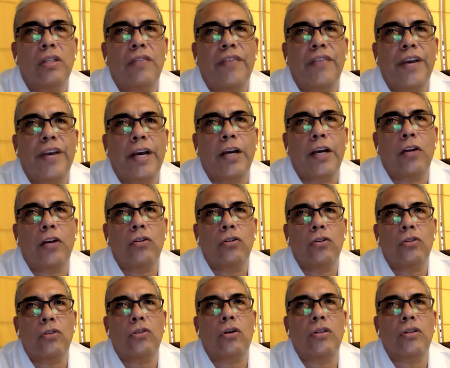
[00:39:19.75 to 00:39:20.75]
significa que
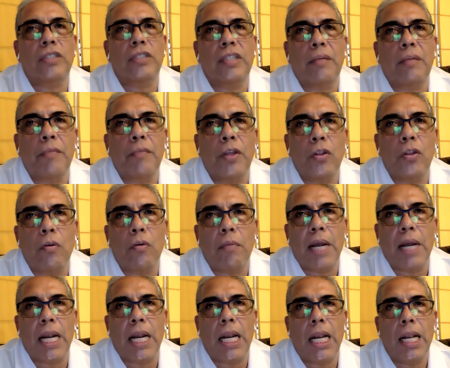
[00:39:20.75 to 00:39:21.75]
los dos ojos están
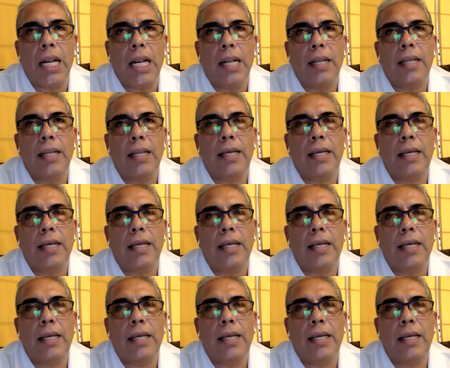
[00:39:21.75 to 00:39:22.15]
viendo mal,